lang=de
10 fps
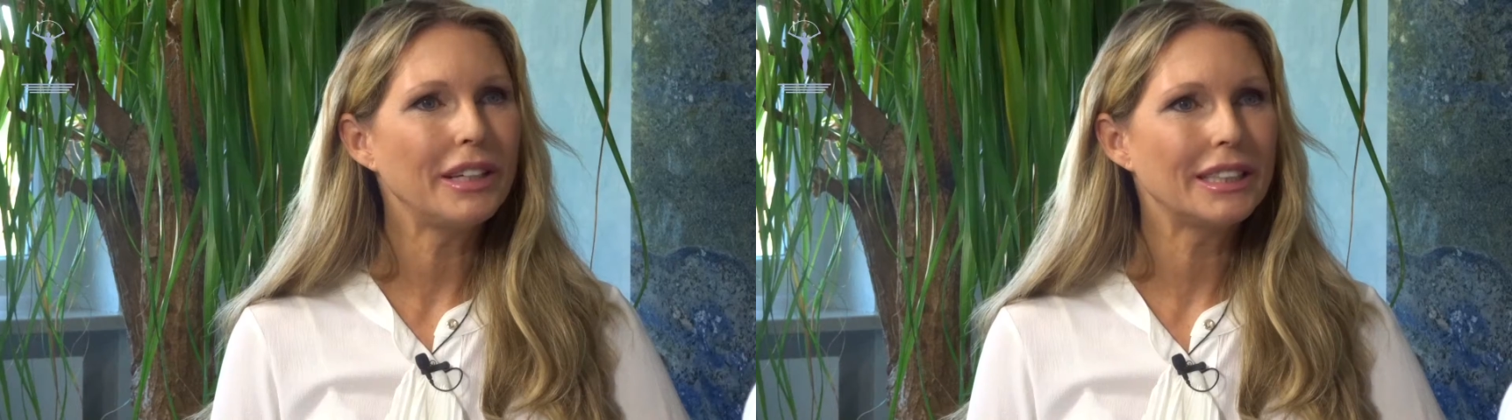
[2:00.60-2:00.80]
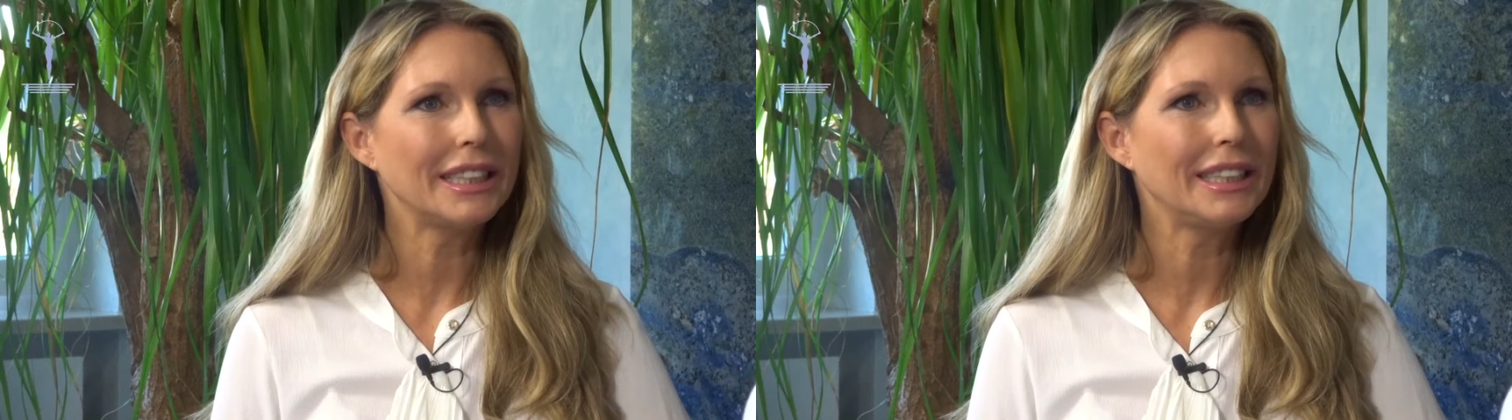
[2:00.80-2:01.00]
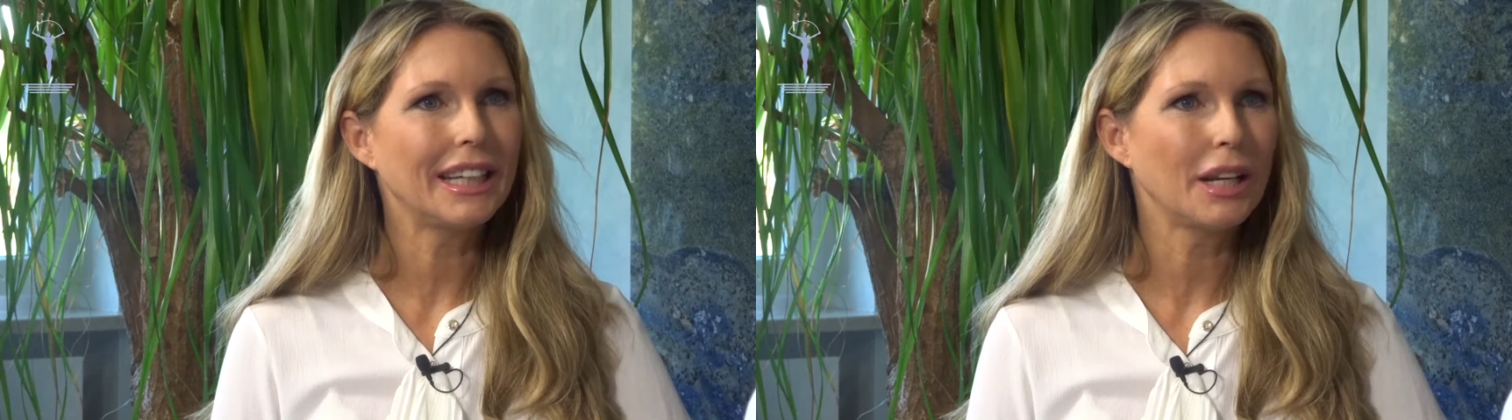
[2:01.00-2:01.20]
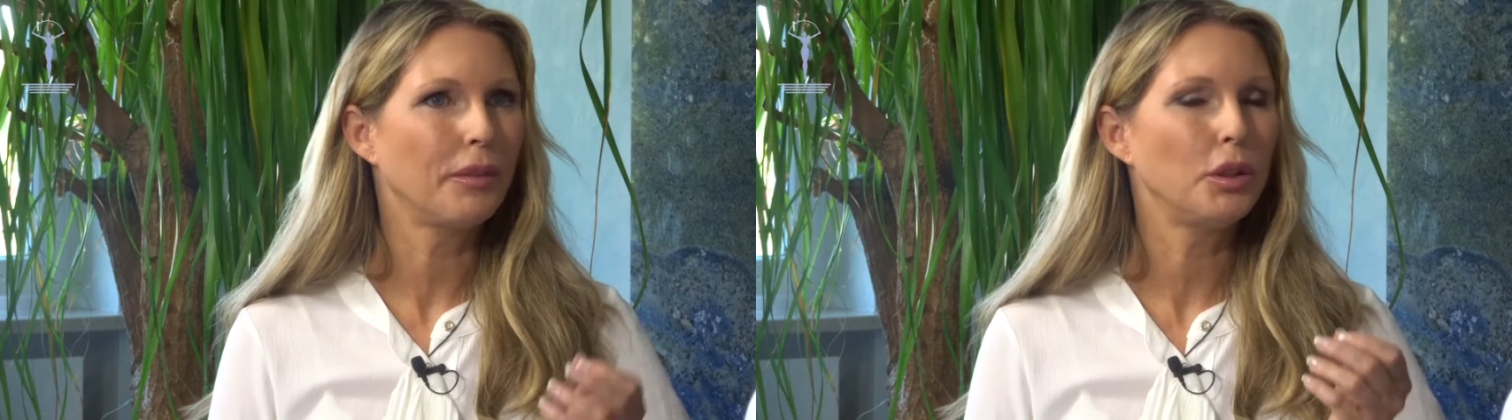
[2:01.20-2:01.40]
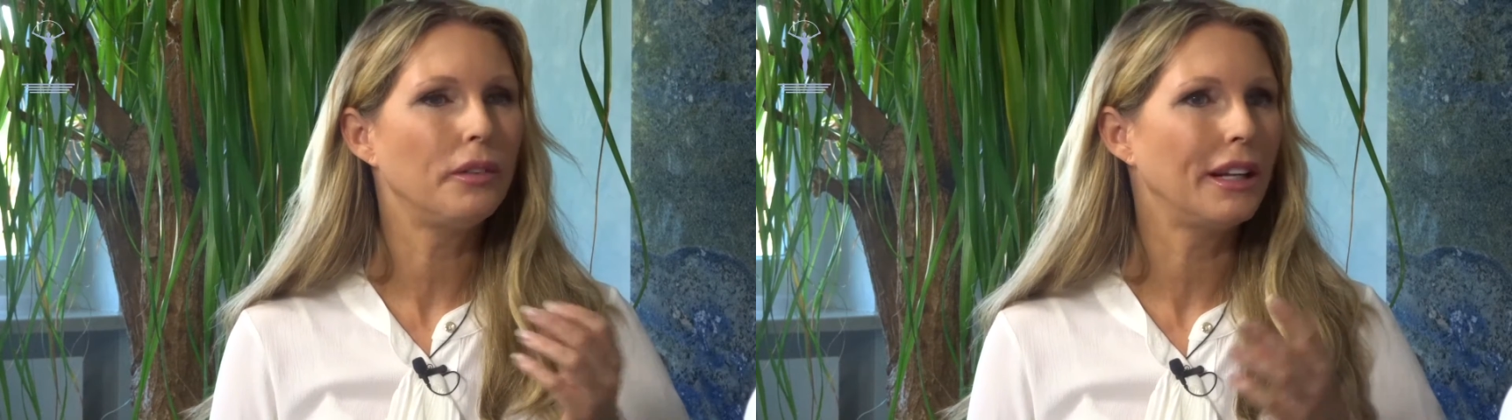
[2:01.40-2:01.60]
Gesicht hat
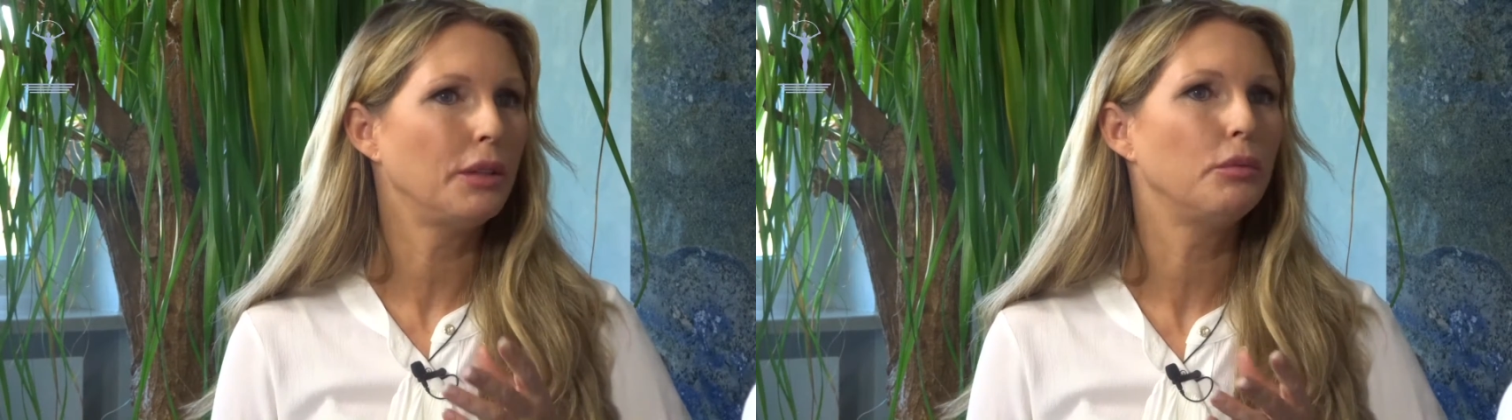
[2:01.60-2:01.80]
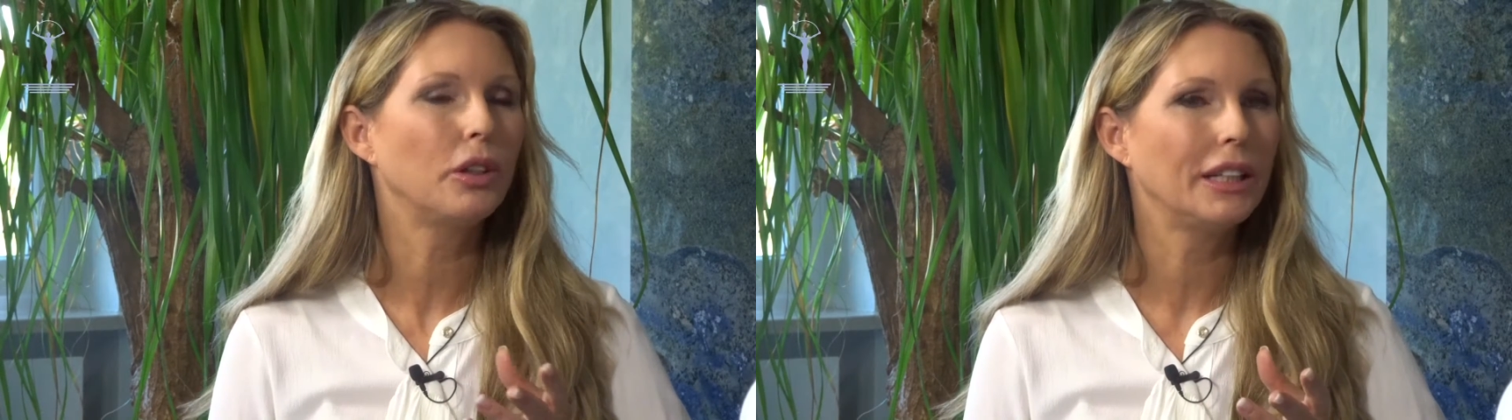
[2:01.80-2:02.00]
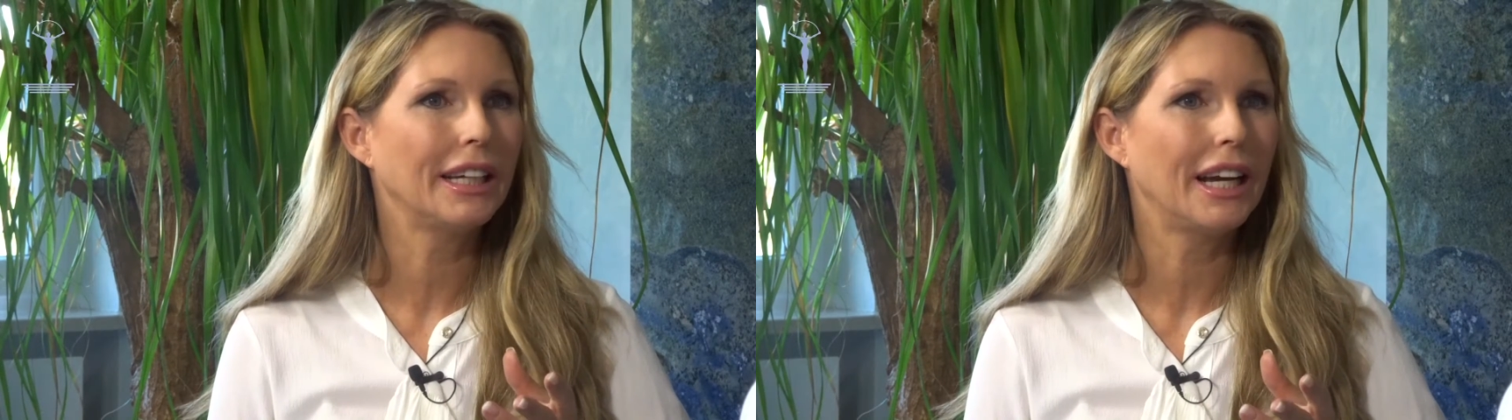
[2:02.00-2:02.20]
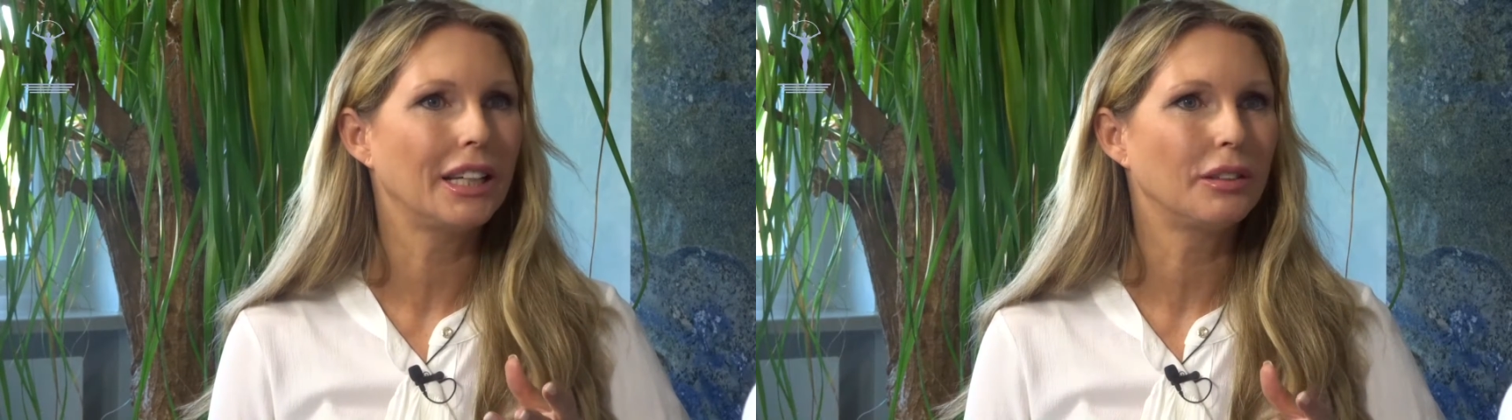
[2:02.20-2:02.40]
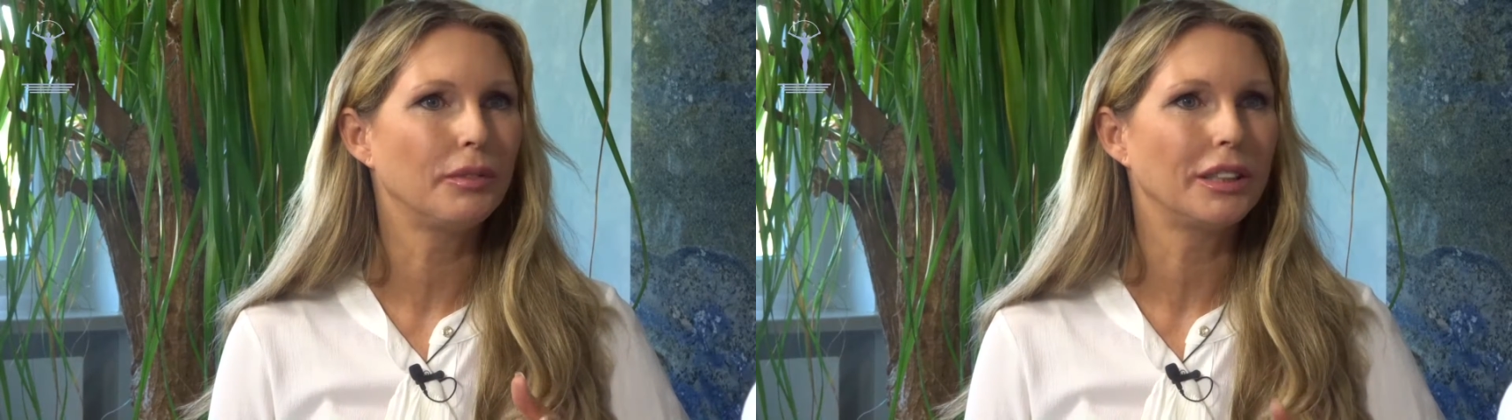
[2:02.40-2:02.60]
man überall die
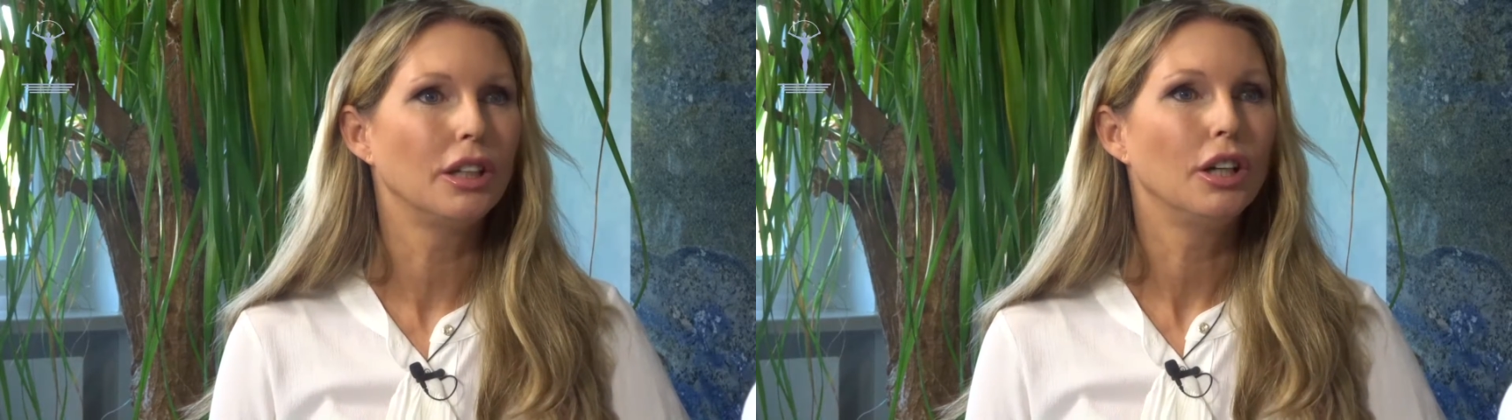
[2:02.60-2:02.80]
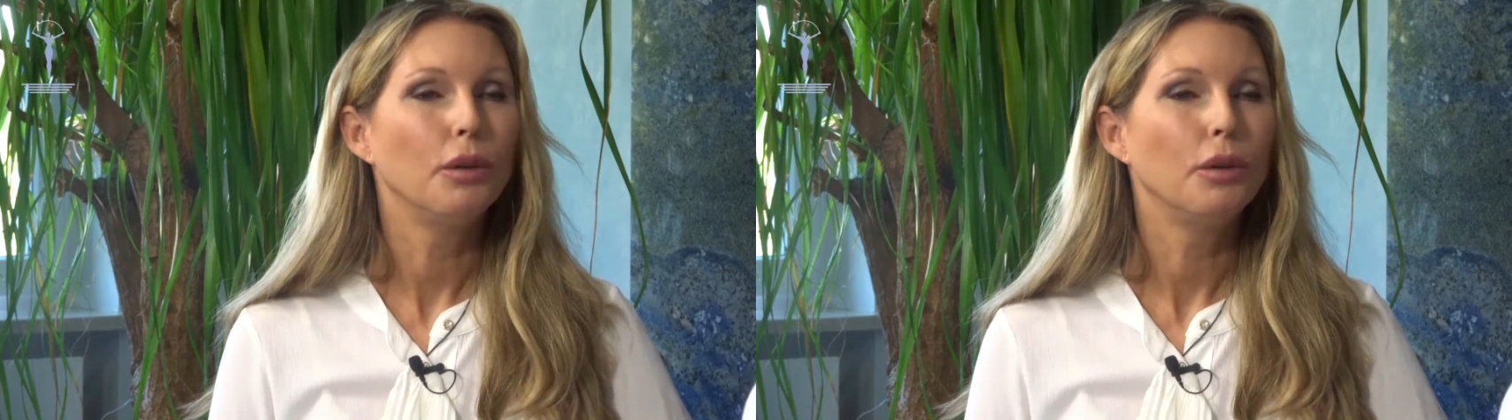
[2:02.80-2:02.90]
Möglichkeit, mit